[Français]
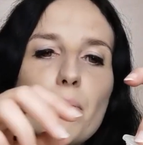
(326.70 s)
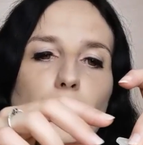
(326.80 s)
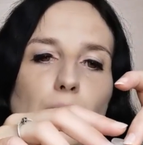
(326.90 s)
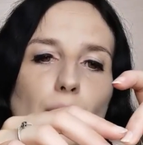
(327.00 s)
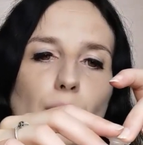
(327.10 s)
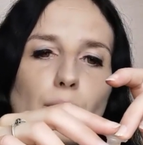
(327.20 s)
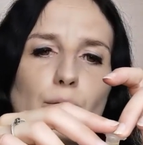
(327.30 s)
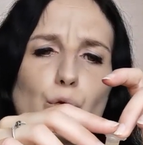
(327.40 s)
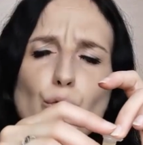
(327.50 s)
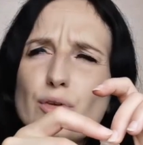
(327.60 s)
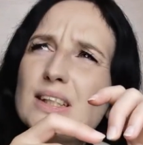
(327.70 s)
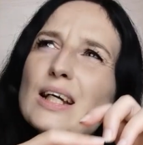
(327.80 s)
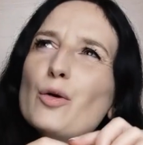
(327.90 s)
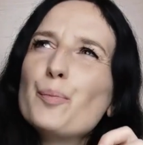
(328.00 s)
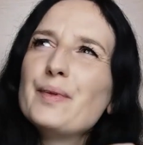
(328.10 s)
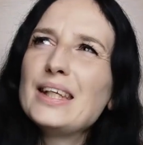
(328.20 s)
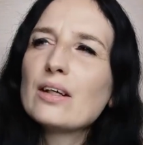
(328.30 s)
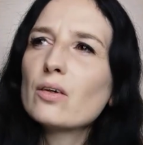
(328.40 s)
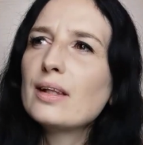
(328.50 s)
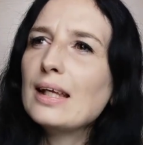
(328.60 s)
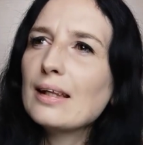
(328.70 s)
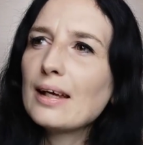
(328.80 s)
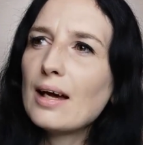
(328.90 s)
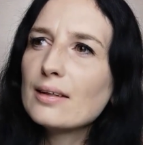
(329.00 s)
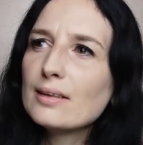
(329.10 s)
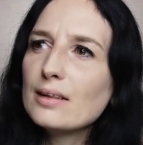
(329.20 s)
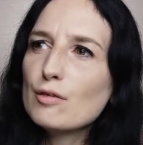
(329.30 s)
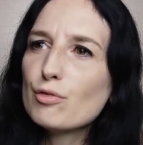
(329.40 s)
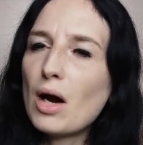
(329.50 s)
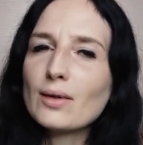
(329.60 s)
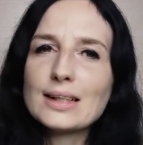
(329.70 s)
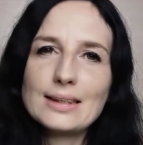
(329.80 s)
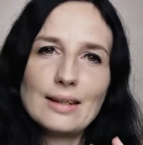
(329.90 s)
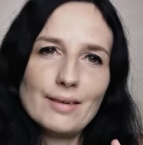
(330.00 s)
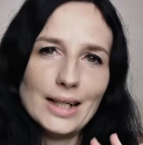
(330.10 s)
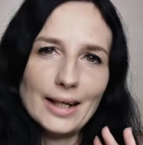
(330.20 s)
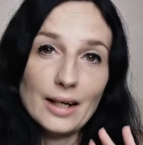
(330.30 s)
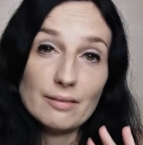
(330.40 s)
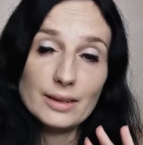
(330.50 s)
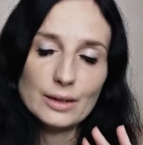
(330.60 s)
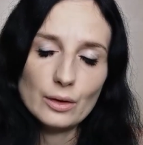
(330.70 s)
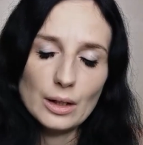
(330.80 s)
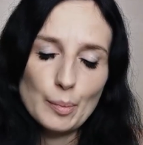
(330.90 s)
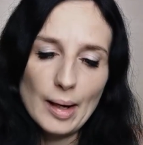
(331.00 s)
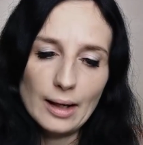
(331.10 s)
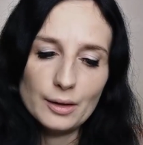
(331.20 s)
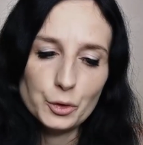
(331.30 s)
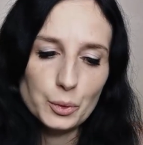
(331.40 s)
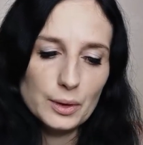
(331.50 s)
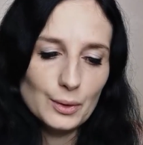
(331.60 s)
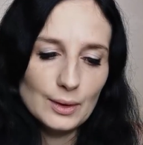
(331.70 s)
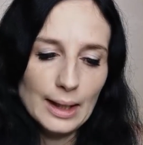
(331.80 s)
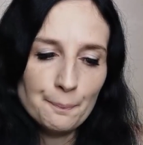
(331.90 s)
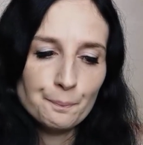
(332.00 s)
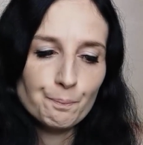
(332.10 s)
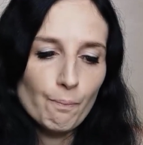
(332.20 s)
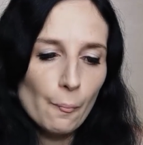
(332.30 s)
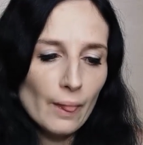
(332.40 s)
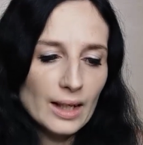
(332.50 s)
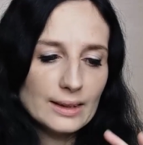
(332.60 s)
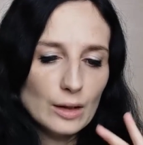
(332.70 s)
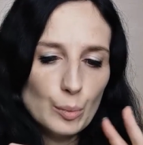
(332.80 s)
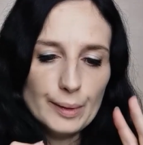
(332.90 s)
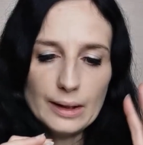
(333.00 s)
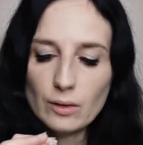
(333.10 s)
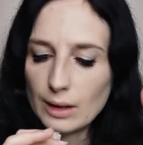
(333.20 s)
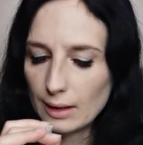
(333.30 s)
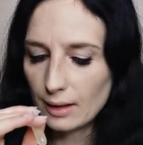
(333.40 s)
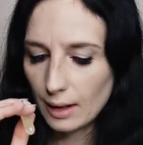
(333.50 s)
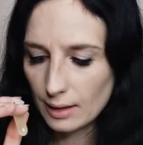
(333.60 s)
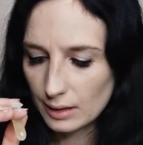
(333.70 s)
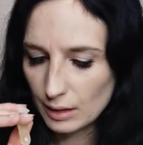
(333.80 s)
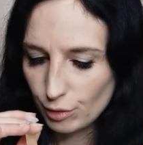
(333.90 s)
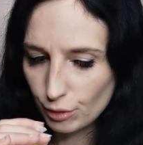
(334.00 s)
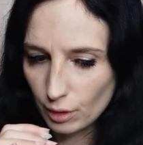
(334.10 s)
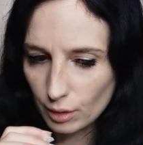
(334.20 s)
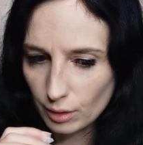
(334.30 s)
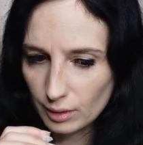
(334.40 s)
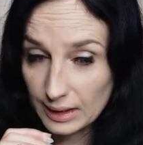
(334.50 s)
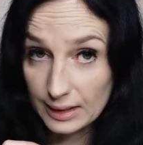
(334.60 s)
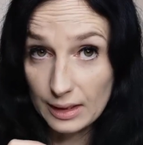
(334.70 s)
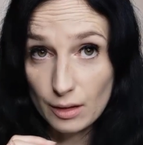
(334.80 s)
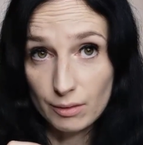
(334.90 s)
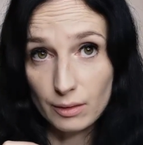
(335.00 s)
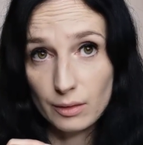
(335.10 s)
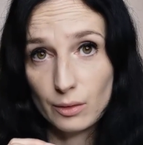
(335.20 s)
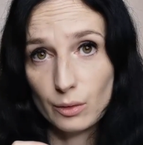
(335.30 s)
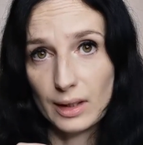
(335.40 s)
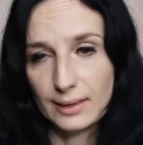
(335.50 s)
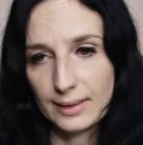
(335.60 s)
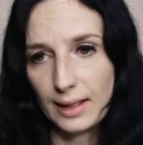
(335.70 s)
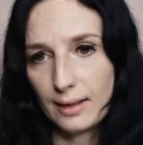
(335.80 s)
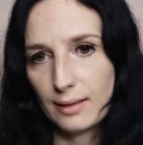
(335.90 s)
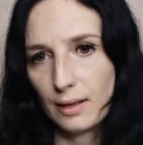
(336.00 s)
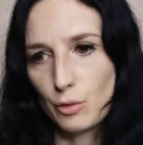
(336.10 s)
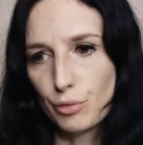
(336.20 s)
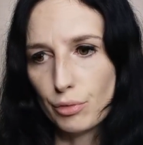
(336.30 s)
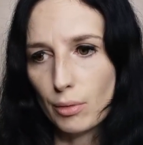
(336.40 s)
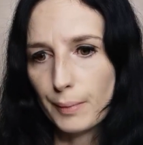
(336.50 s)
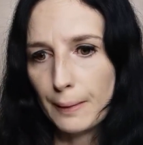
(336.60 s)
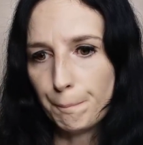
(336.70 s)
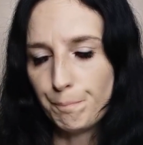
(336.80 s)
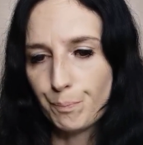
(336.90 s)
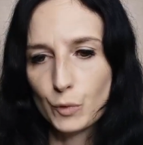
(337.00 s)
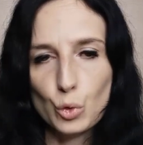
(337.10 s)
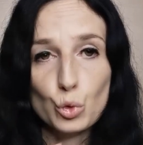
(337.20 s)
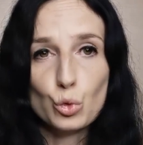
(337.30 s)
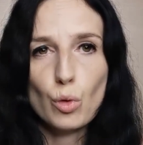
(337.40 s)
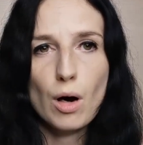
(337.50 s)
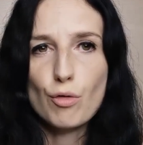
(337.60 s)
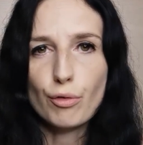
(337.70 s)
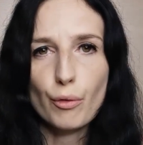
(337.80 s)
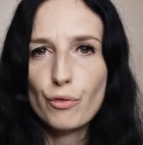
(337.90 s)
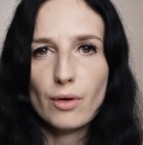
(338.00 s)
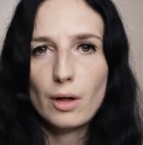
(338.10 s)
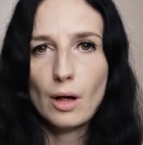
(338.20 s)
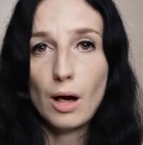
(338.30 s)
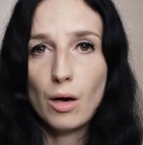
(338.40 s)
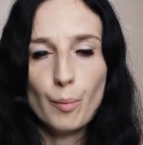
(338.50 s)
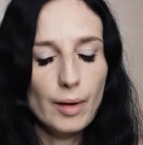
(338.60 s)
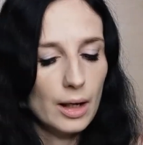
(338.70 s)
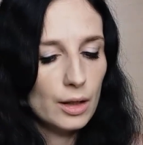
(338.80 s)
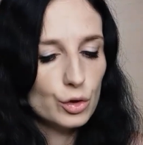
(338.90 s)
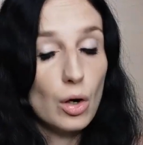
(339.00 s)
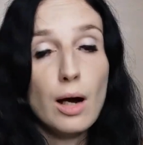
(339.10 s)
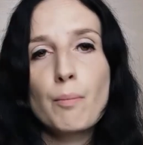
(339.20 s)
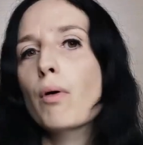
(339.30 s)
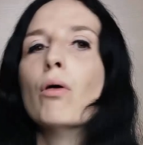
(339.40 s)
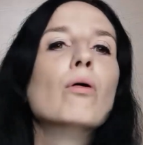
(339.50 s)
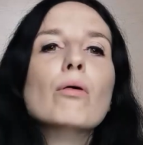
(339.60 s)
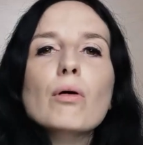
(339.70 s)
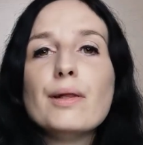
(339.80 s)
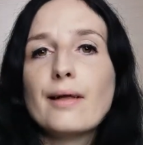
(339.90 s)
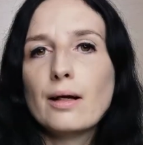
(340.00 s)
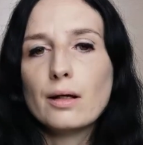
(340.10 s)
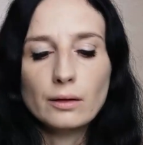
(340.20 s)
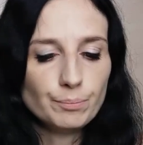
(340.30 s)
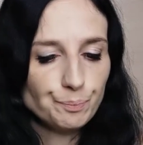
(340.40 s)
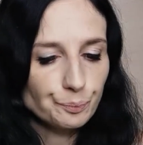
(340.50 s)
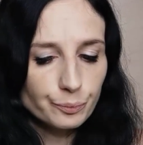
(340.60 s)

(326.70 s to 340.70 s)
Mais euh, je trouve que c'est le petit côté négatif. Alors ça, ça va être la graphiste qui parle, alors hein, je suis désolée. C'est le petit côté négatif euh, des sites de vente d'insectes et de fourmis, que ce soit euh, français, belge, allemand, italien.